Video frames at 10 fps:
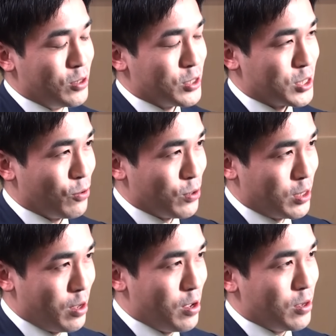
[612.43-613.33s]
しのい
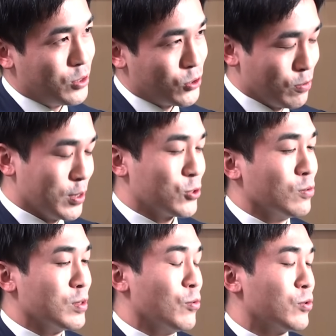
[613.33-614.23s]
で終盤勝
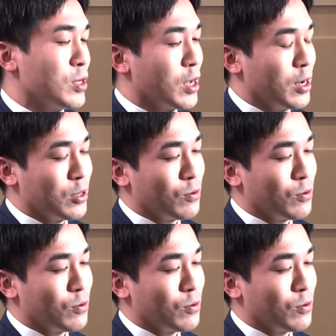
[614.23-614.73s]
負に持っていけない